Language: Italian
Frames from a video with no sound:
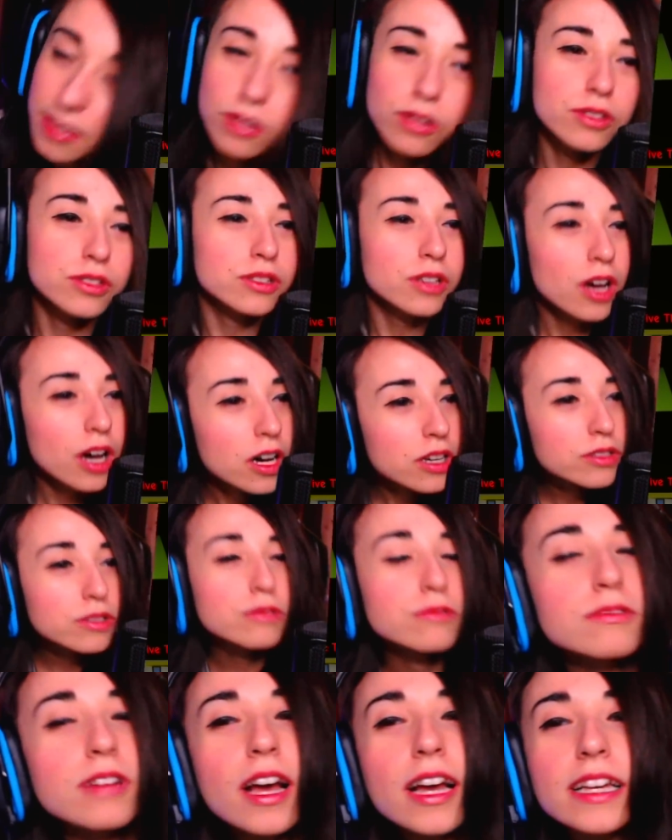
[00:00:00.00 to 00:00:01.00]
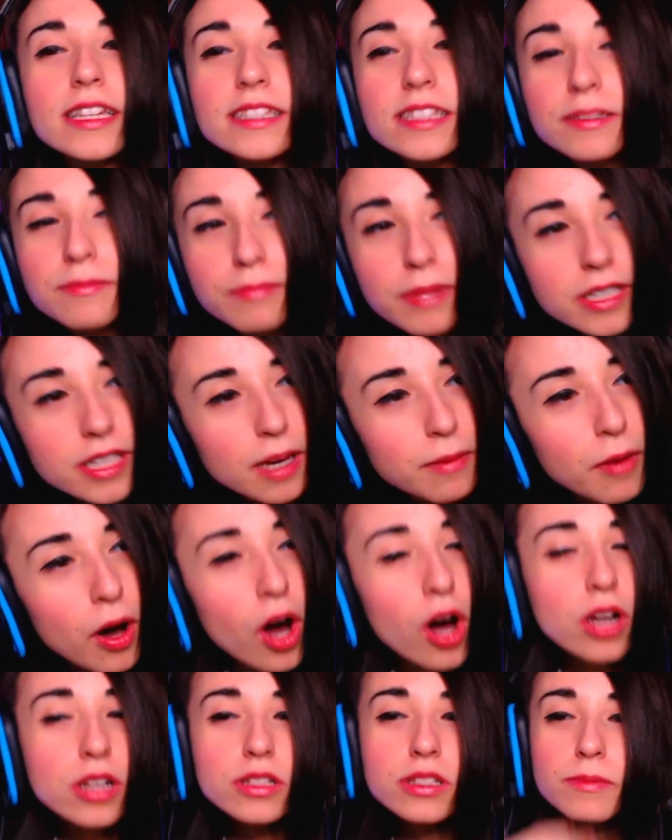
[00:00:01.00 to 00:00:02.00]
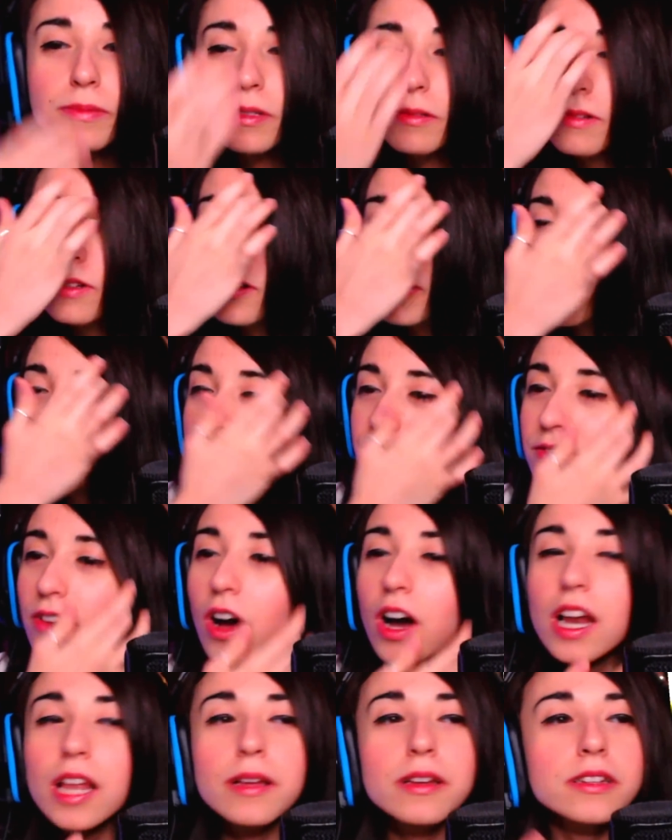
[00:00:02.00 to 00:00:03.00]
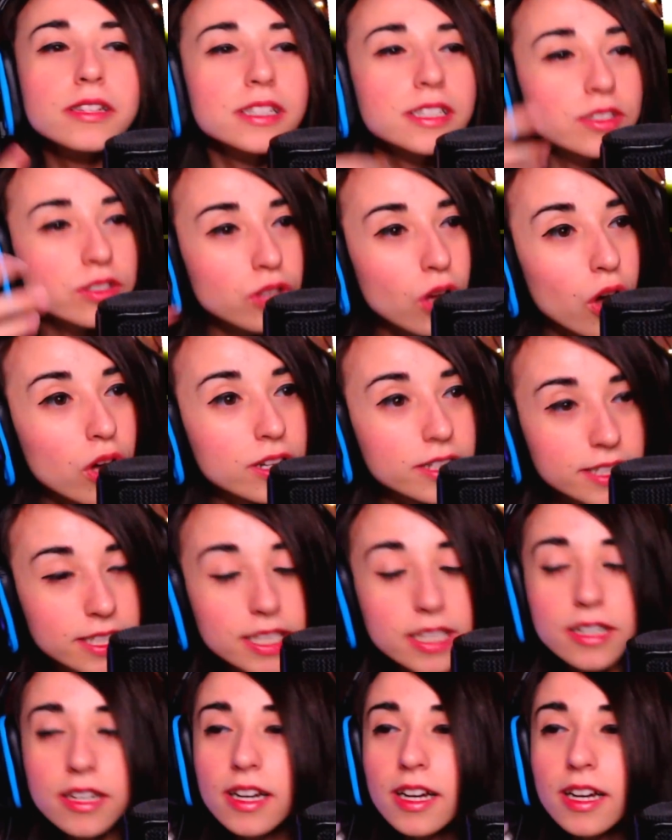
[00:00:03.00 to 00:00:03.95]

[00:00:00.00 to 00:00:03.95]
Lo so, sono una che si impegna molto per quello che vuole, i soldi.